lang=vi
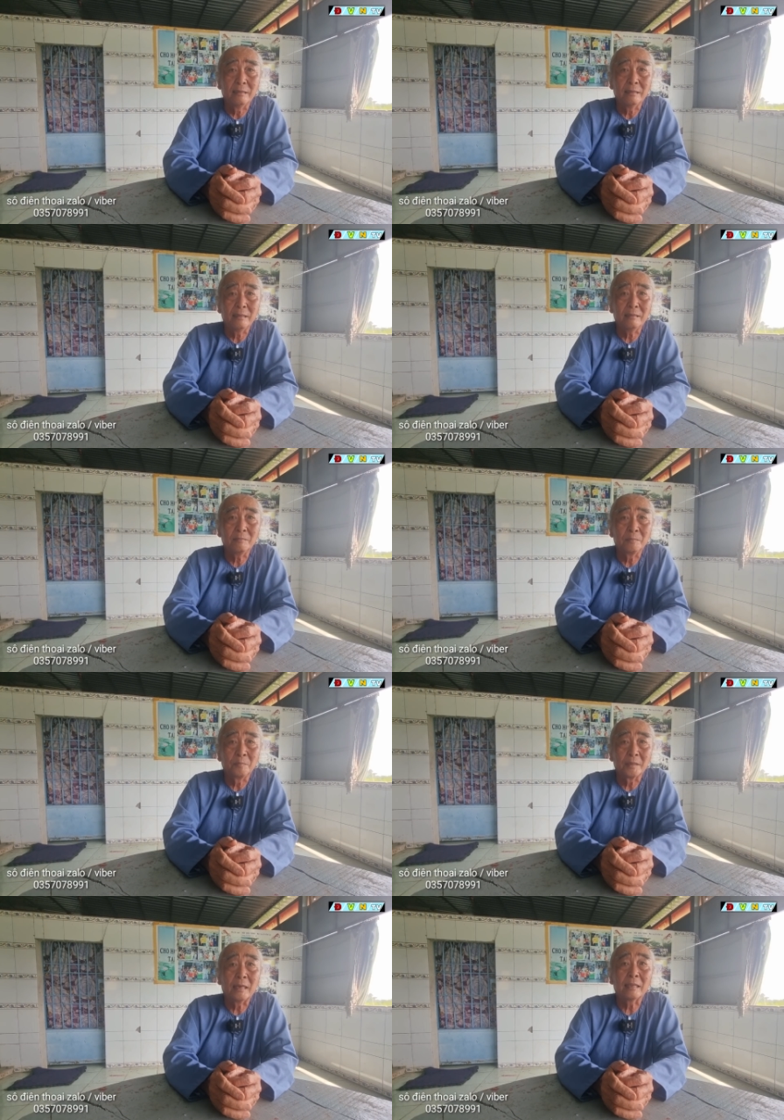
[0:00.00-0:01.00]
thấy không
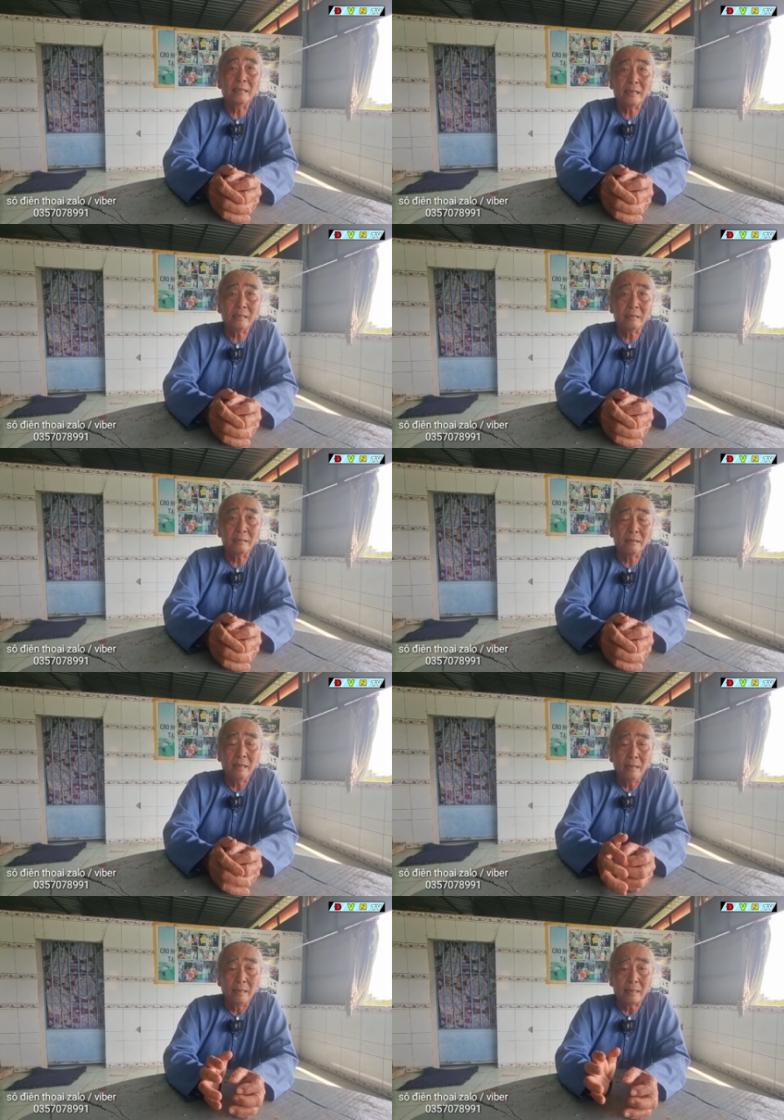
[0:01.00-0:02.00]
càng thấy nhẫn nữa
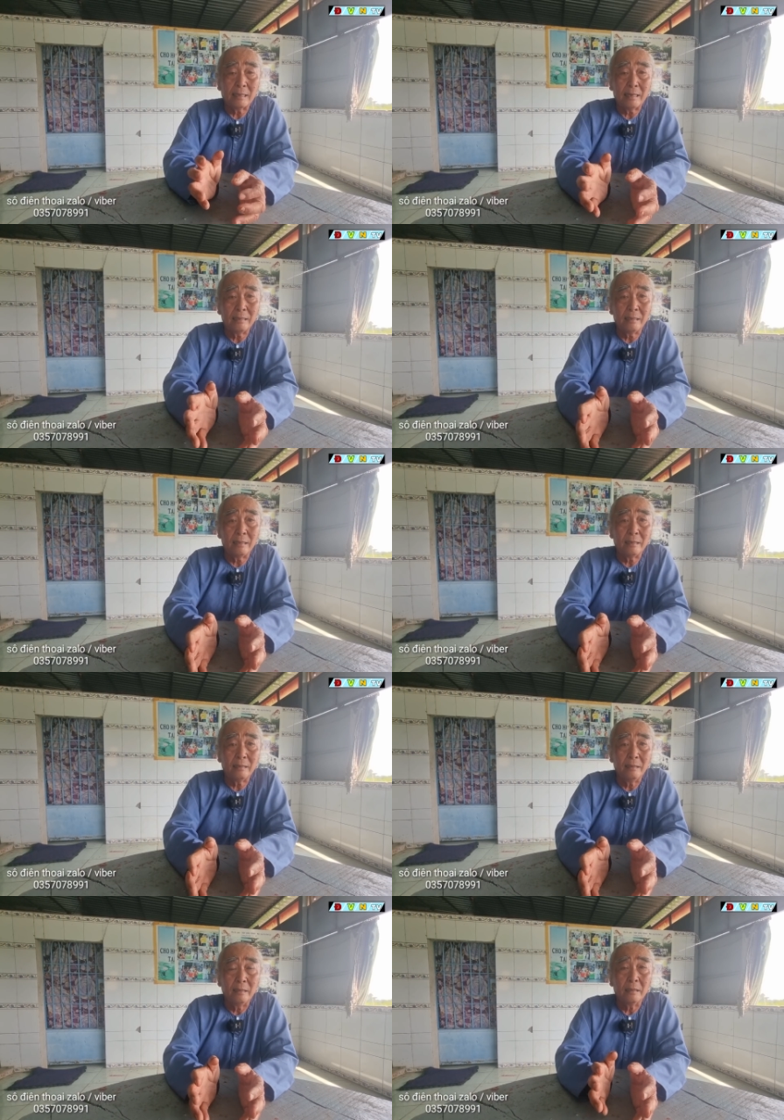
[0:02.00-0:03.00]
là tại vì
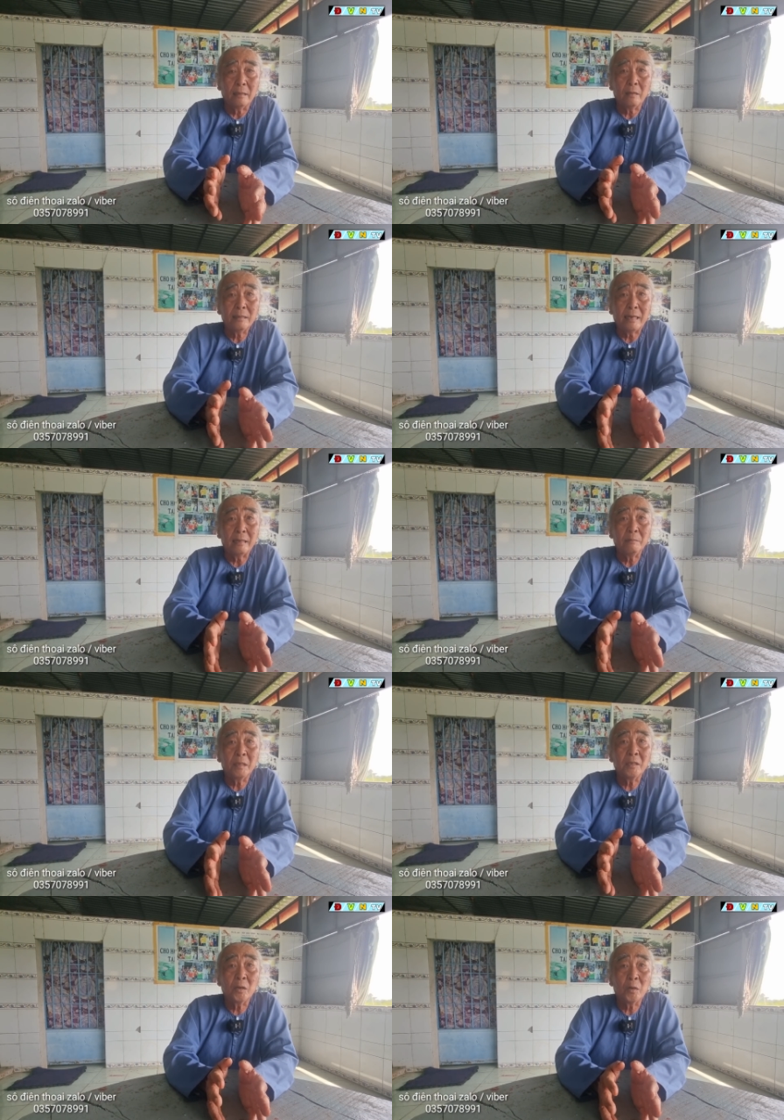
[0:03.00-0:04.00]
có nhẫn
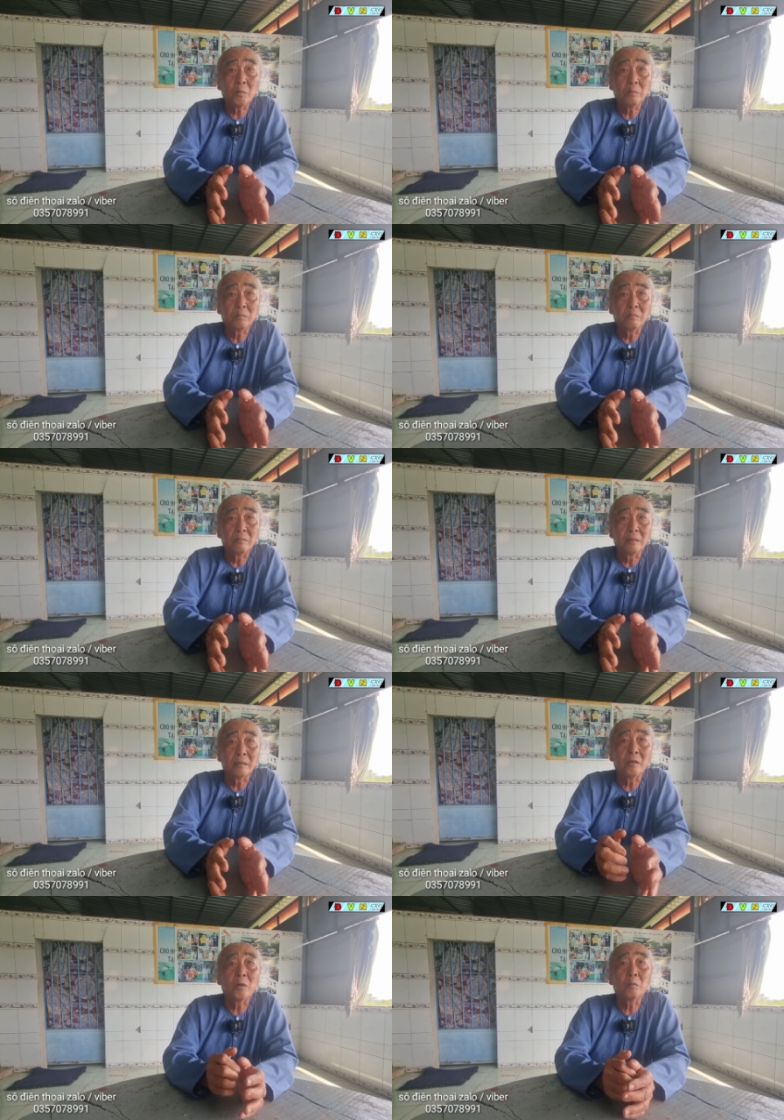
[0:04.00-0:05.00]
mới khôn rồi
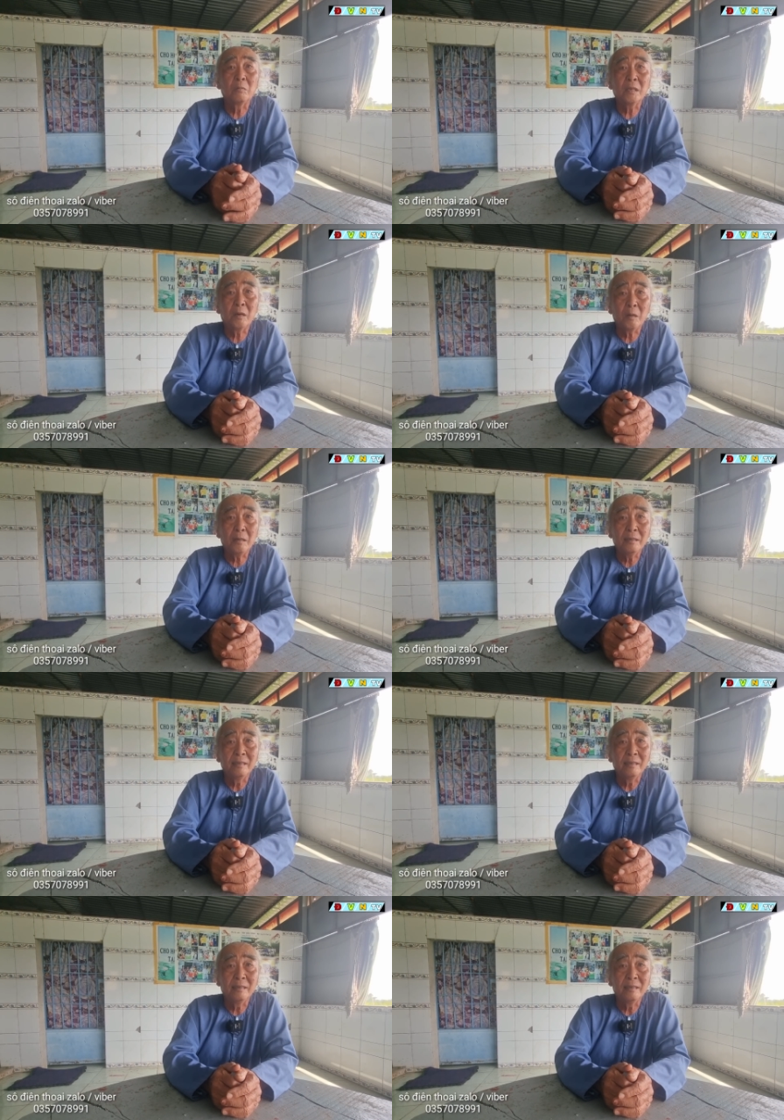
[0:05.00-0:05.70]
khôn mới khó